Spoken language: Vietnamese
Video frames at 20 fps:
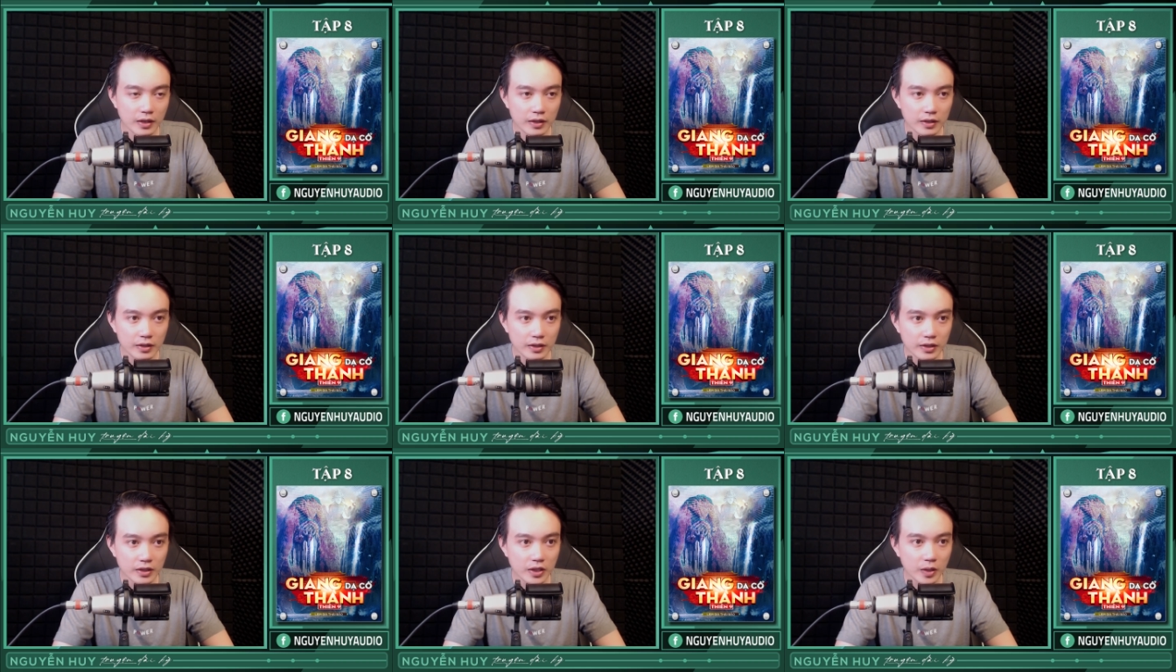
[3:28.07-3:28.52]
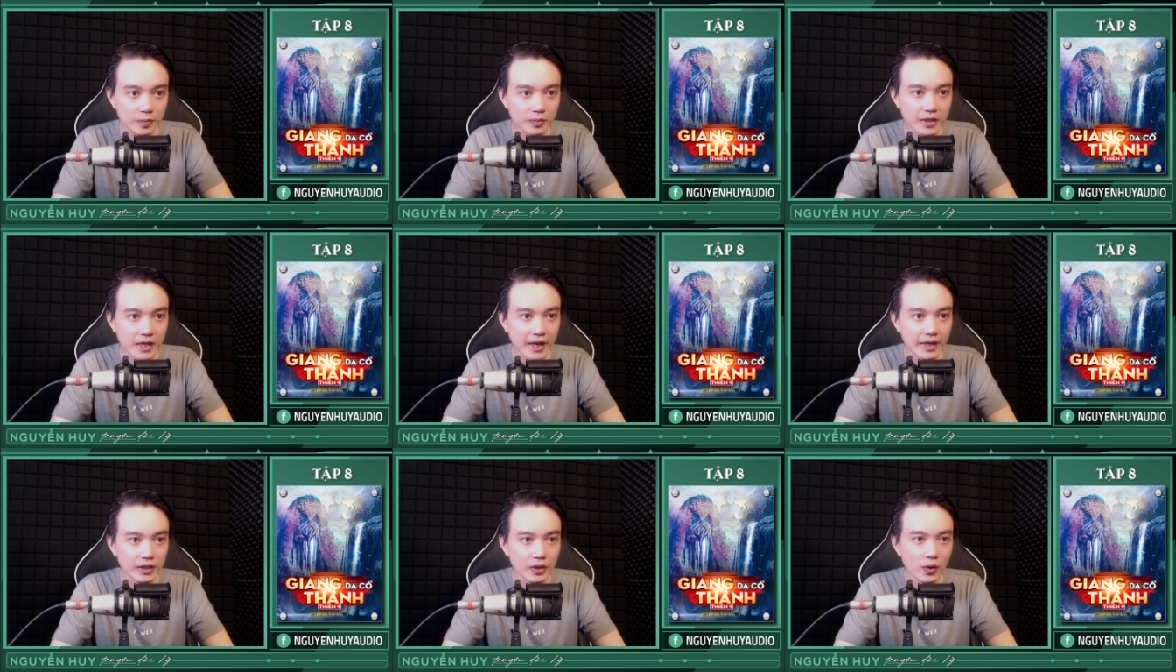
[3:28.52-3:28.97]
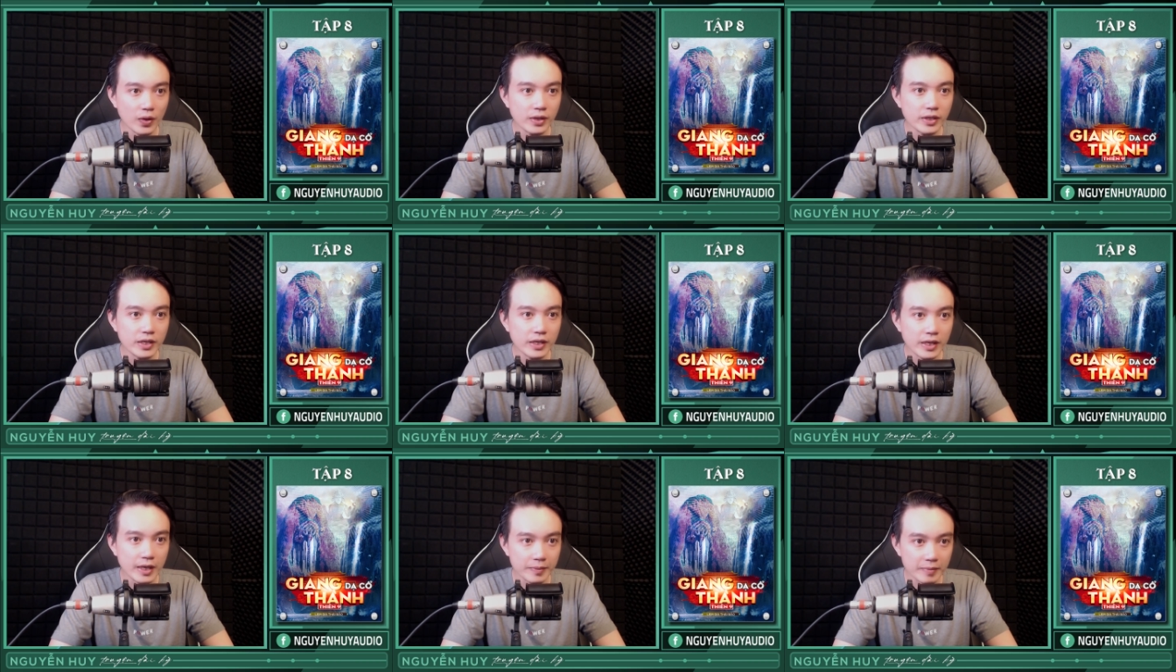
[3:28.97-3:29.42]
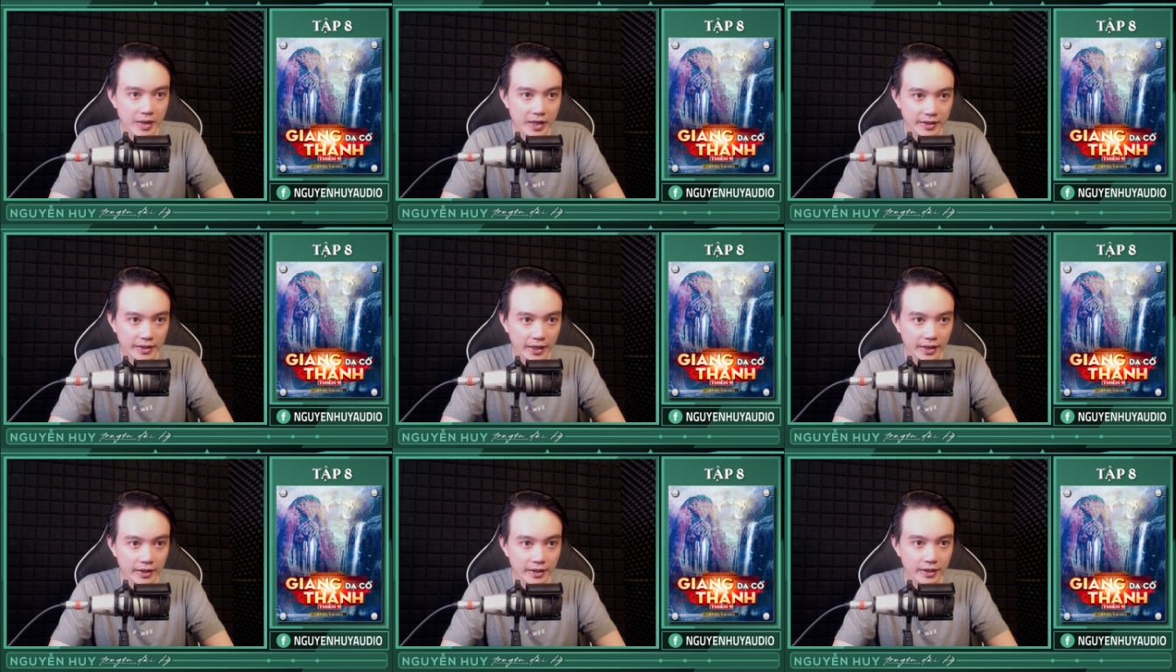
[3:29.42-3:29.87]
Thứ không gian đó chính là Ma
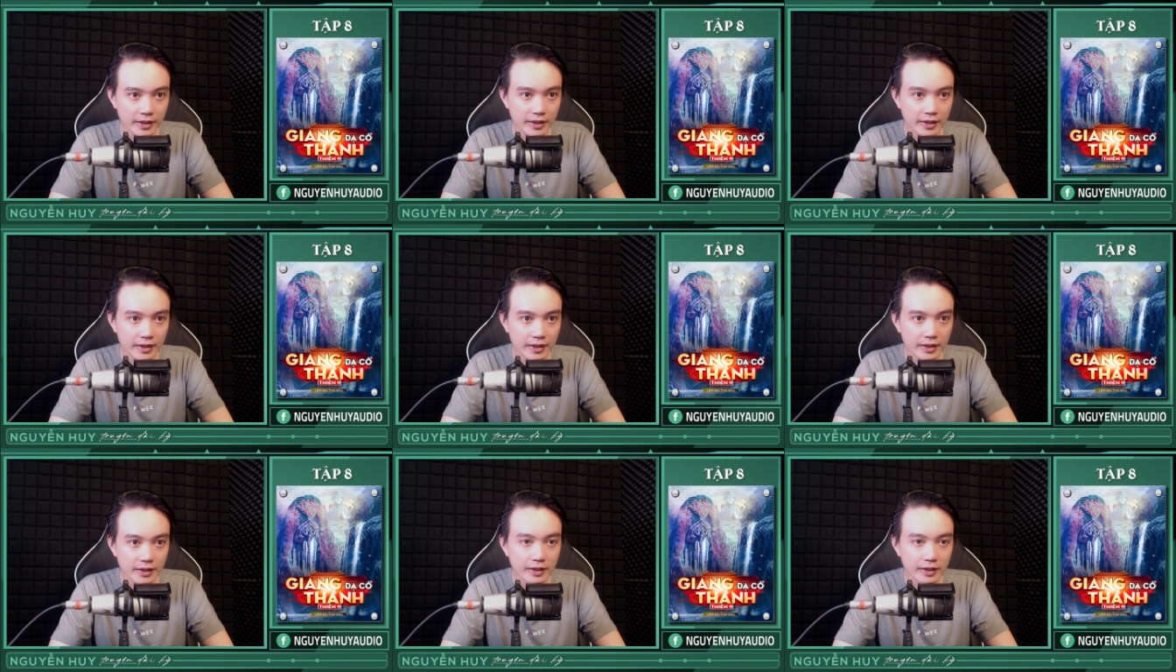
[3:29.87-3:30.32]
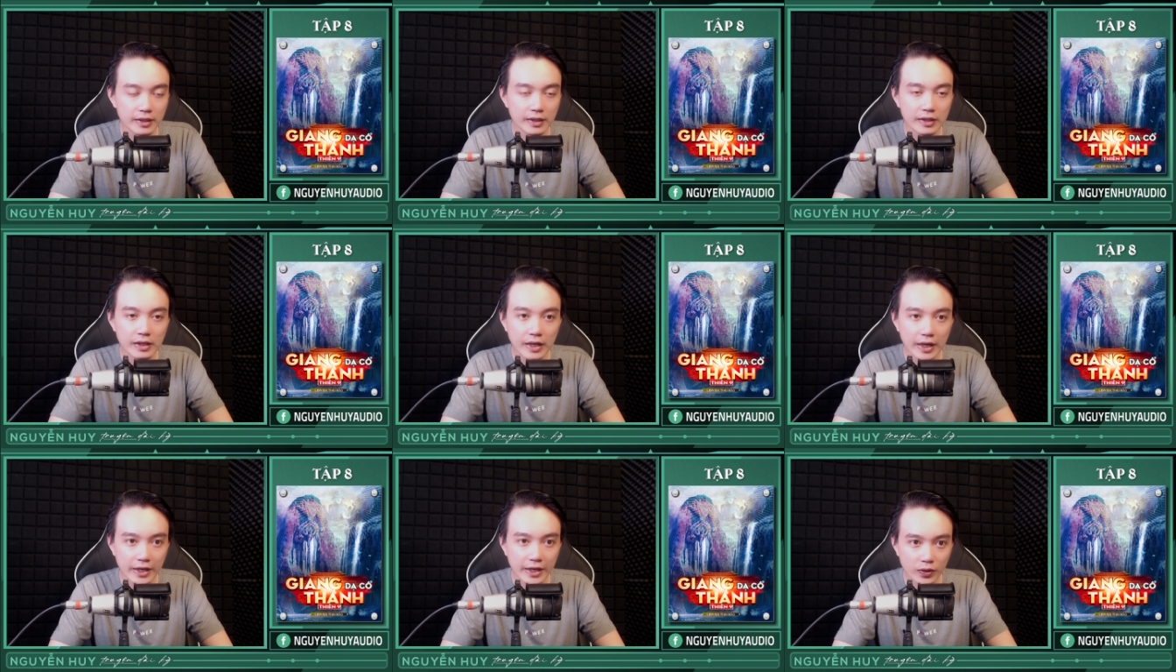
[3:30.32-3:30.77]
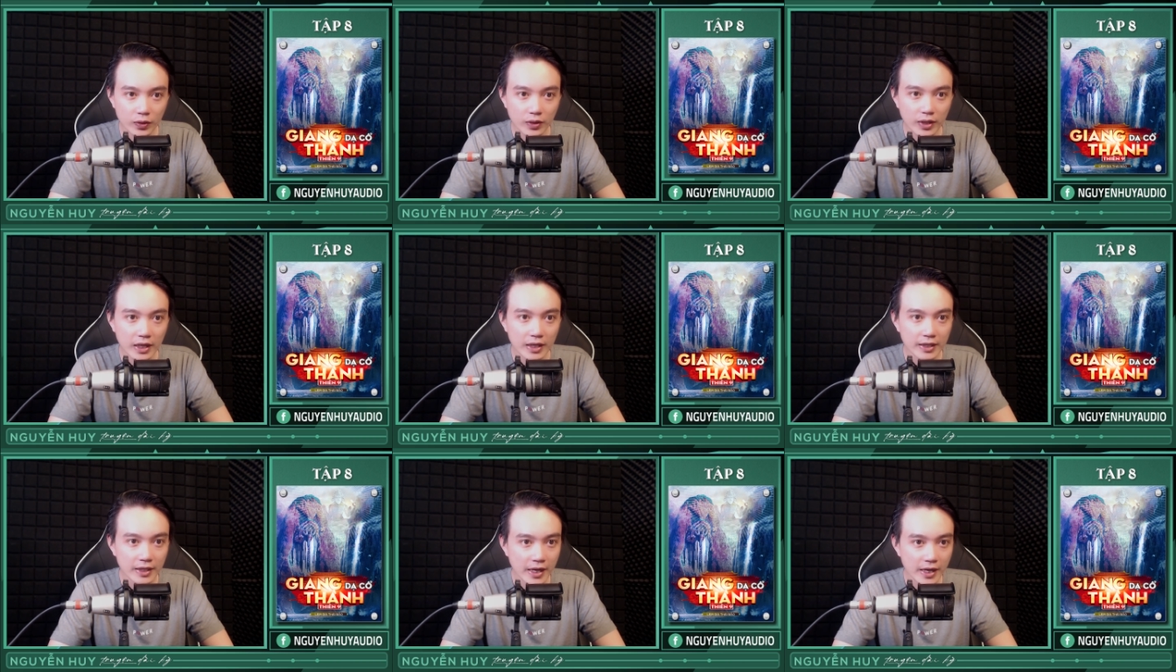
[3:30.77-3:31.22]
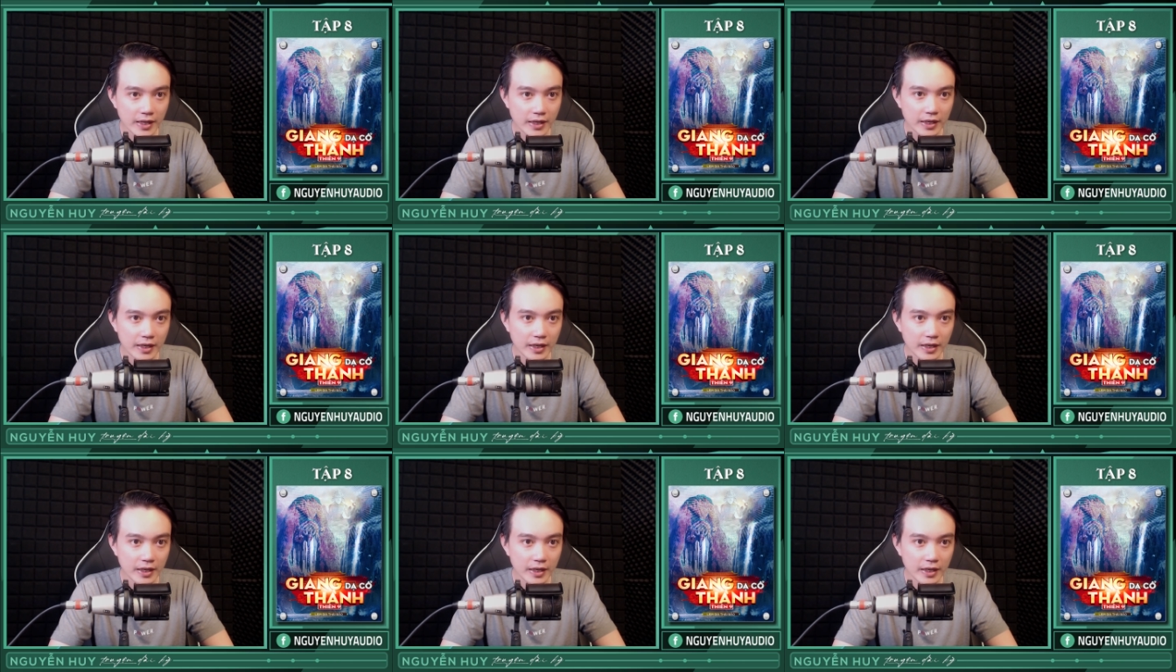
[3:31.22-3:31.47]
Thành. Hay nói cách khác,